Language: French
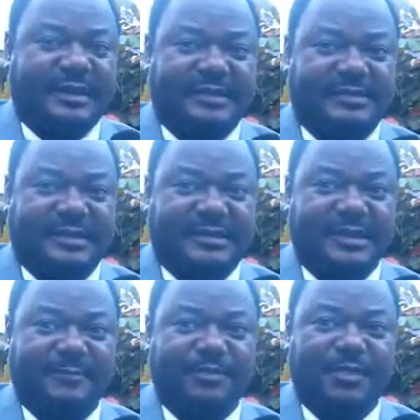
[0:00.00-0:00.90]
de
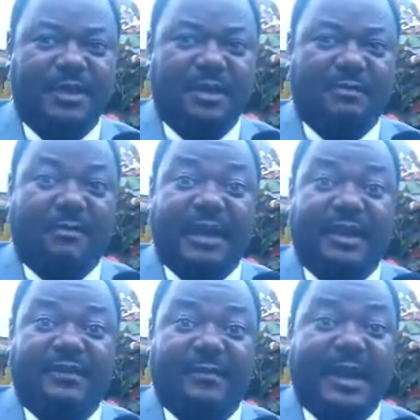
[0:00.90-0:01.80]
santé.
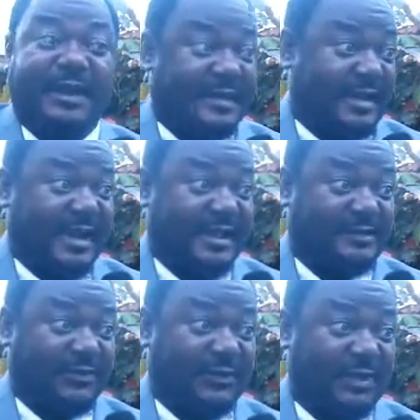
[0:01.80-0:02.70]
Malheureusement, rien n'a
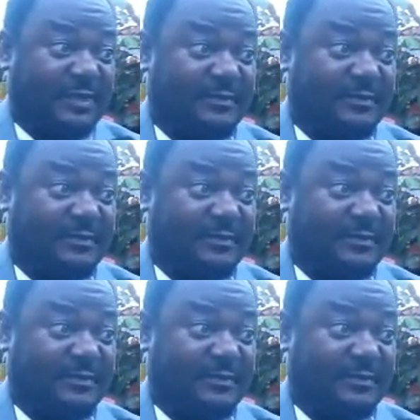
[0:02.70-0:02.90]
été fait.